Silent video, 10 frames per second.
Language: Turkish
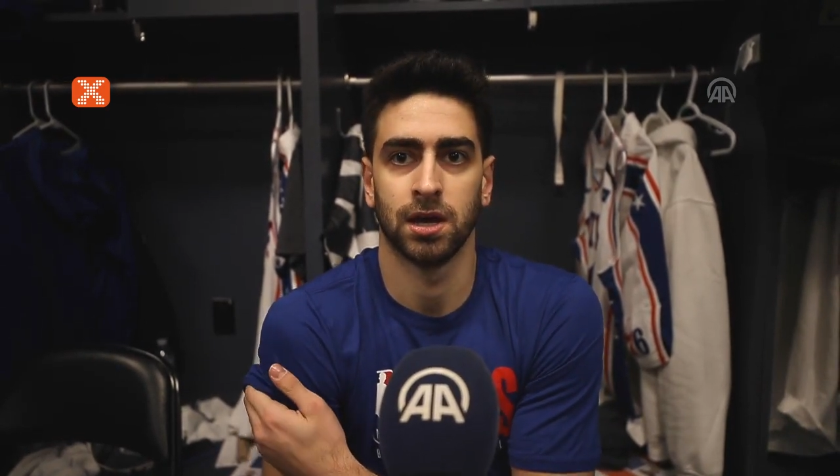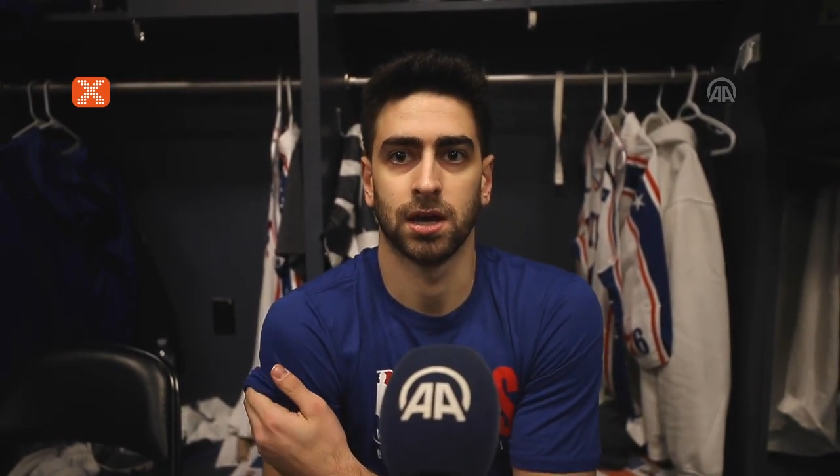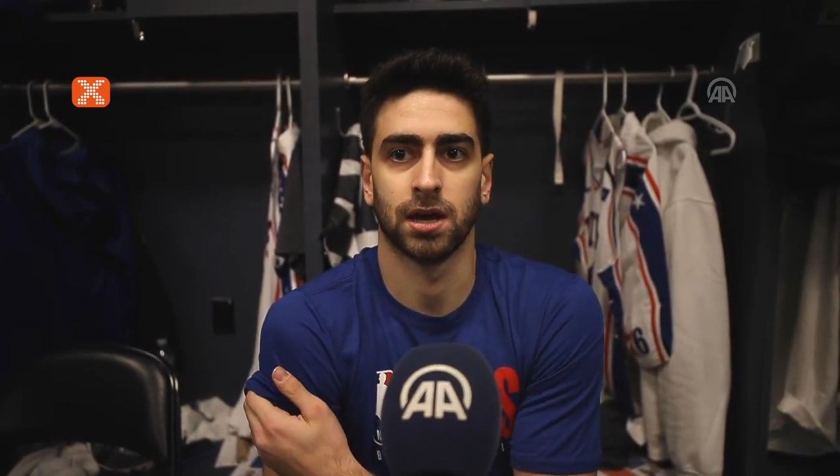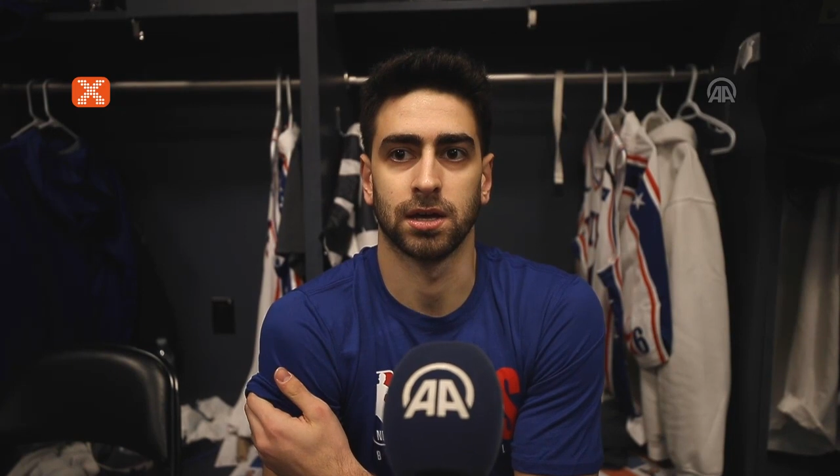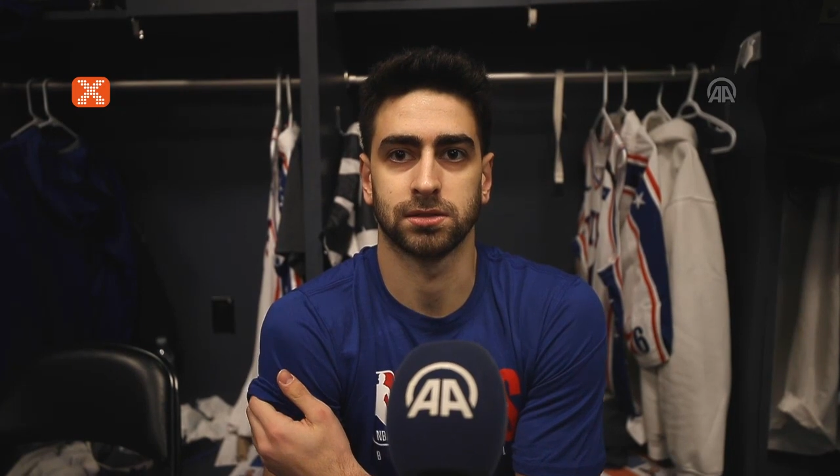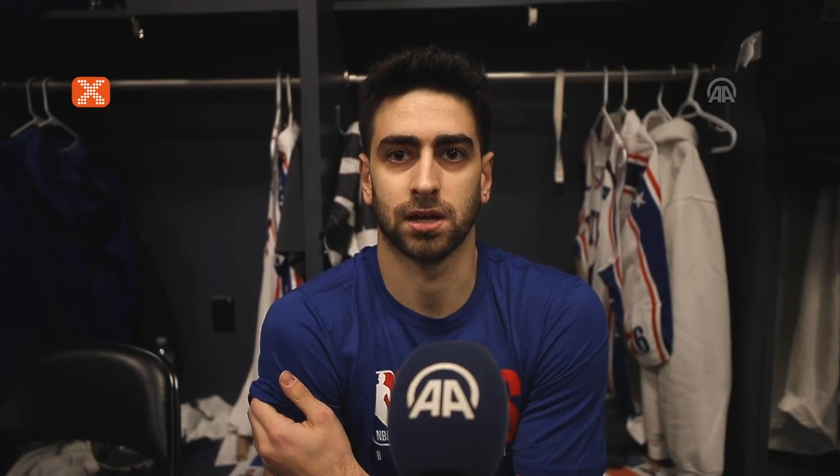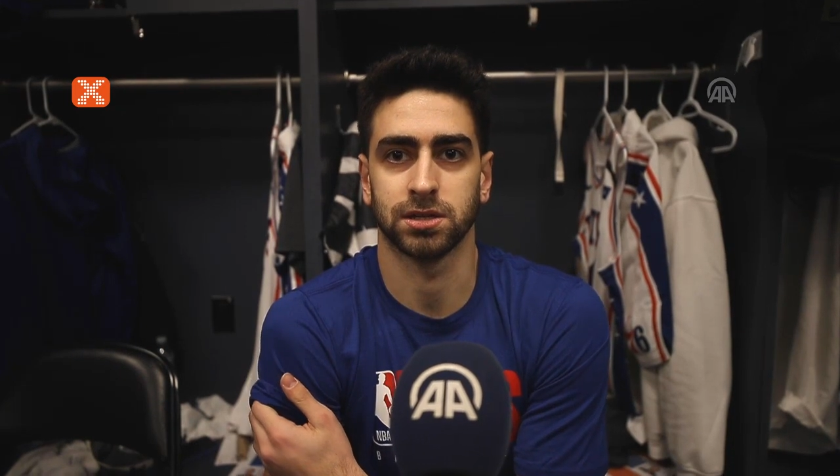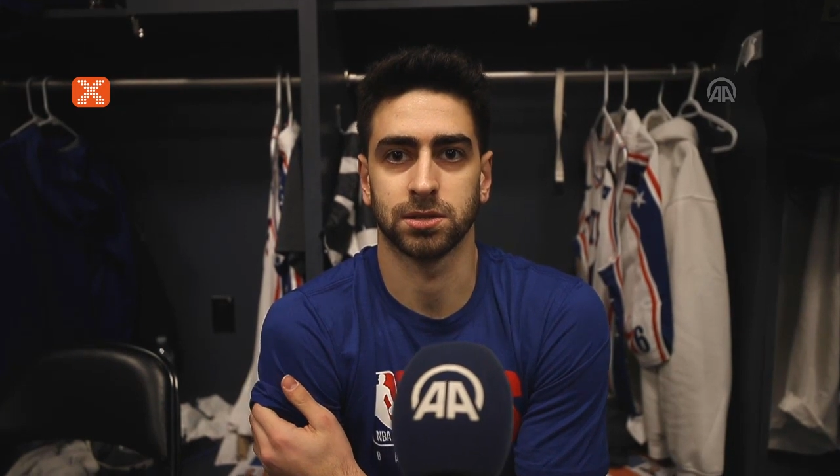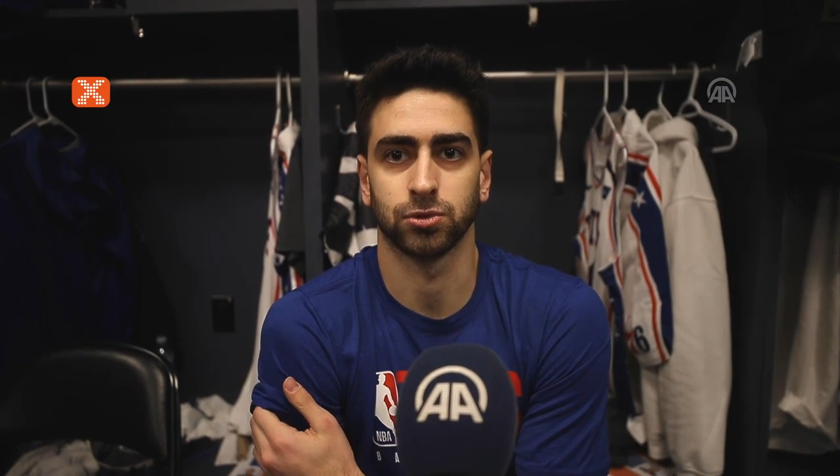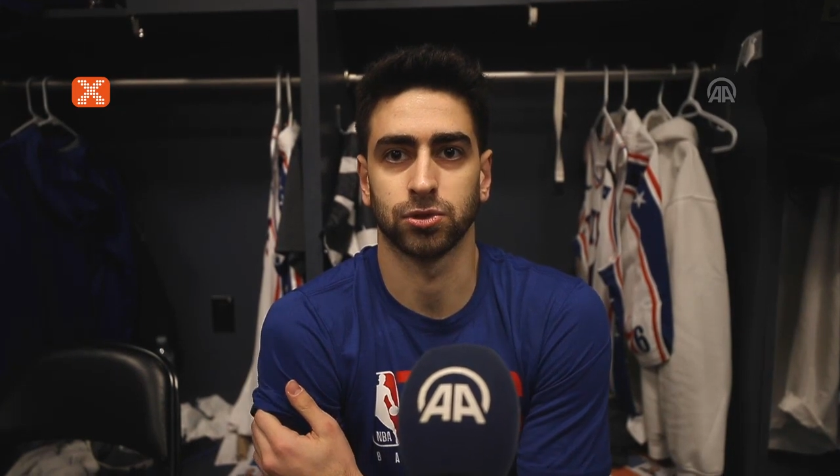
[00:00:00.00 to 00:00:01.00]
E,
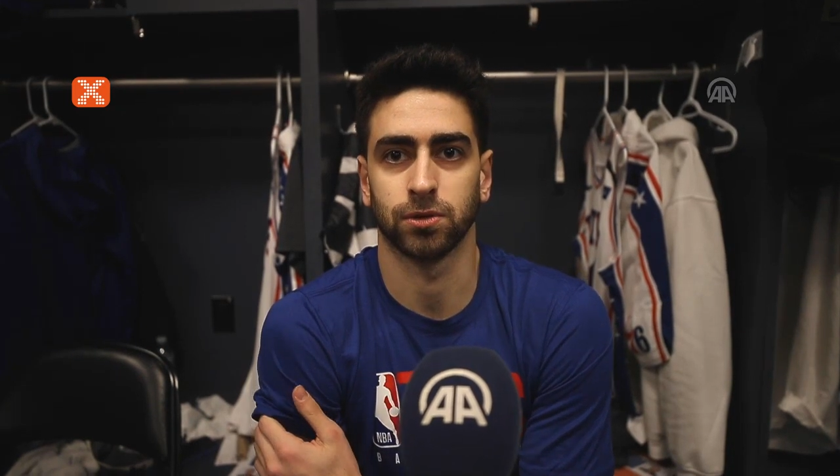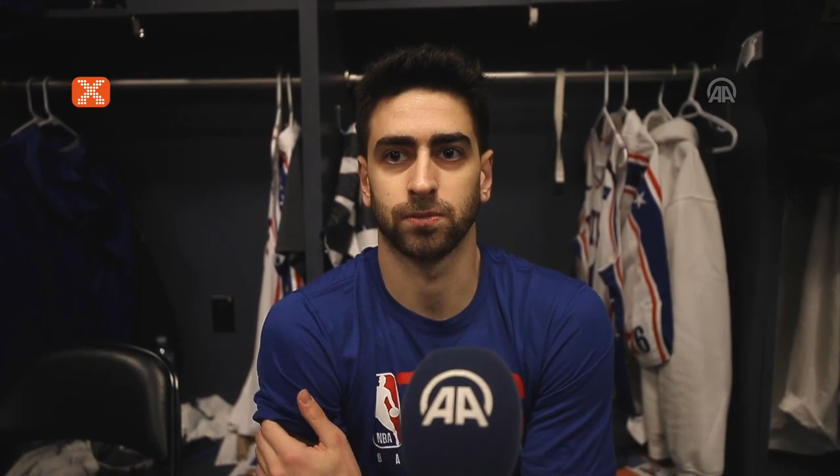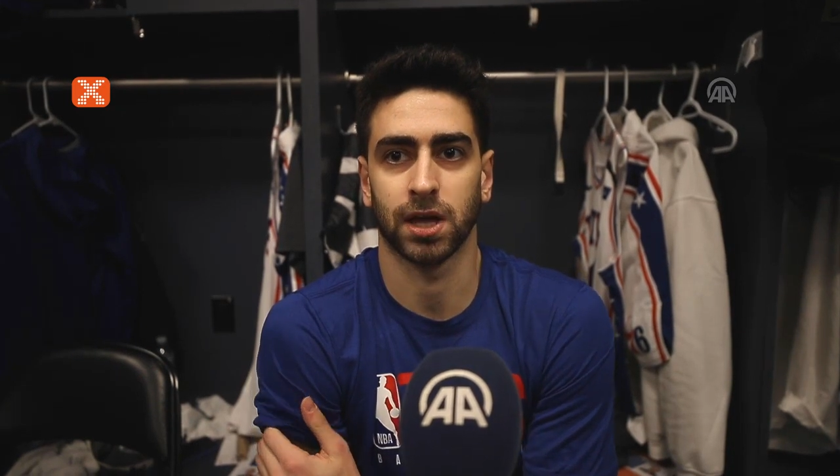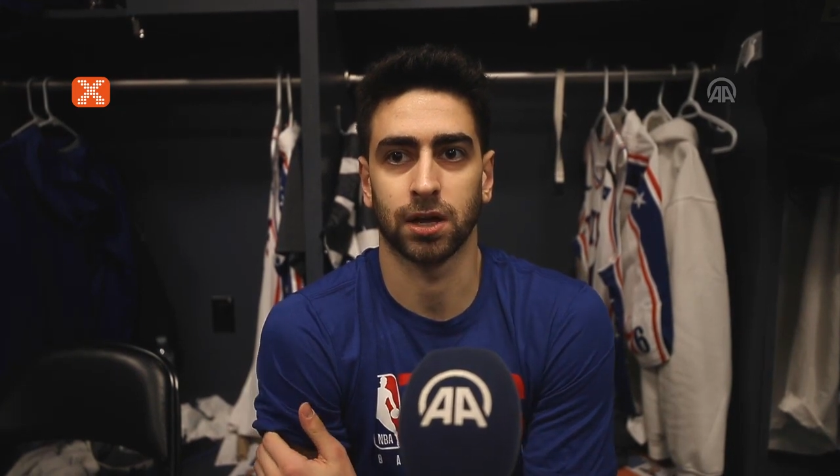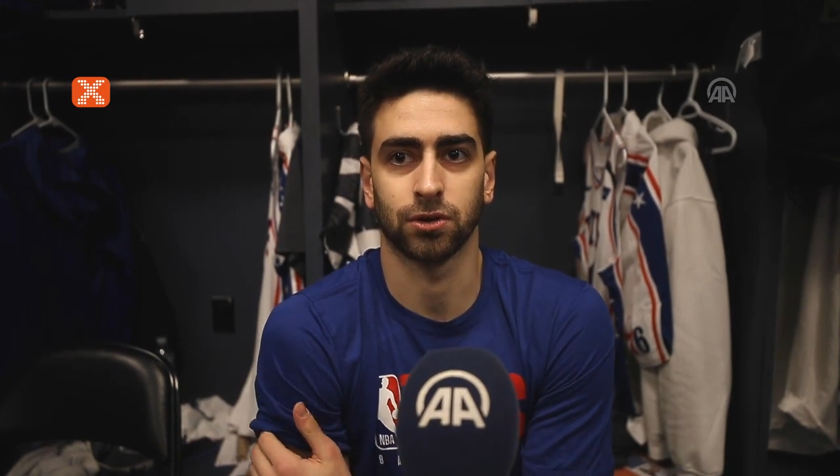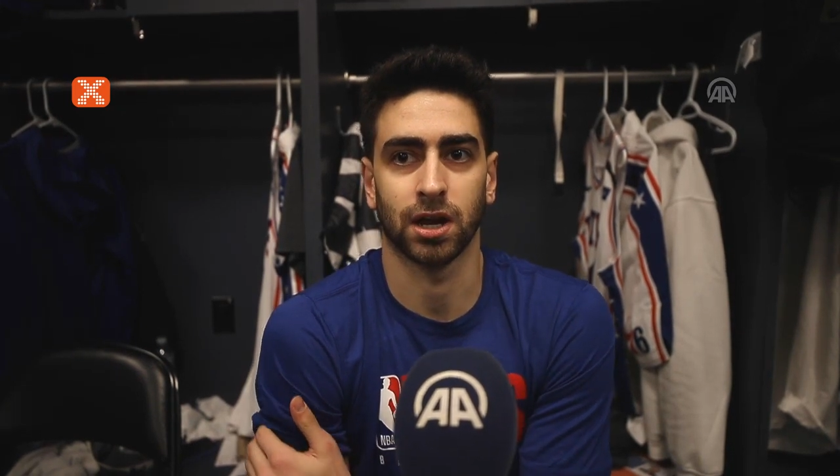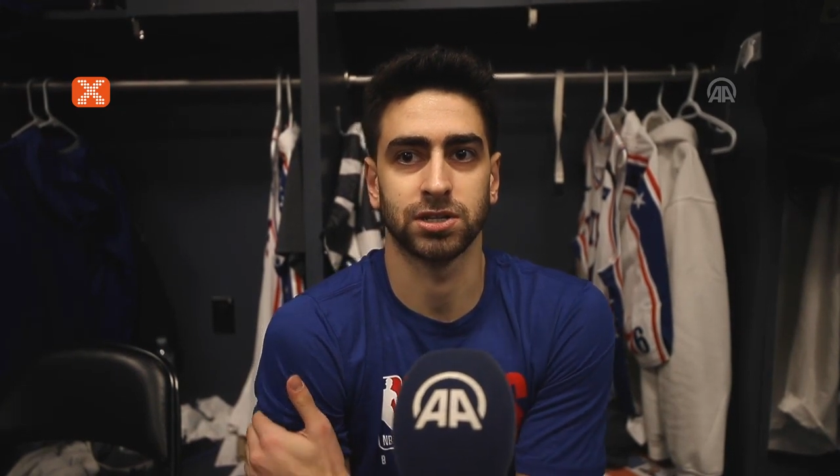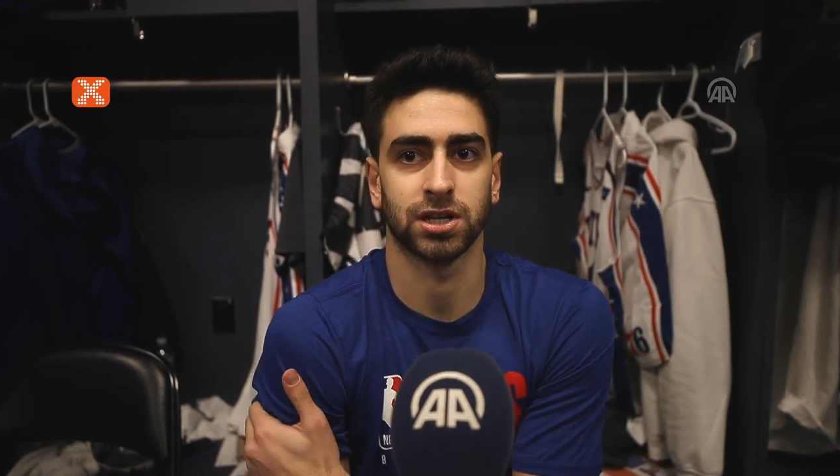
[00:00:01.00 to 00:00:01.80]
sadece bunu her gün aynı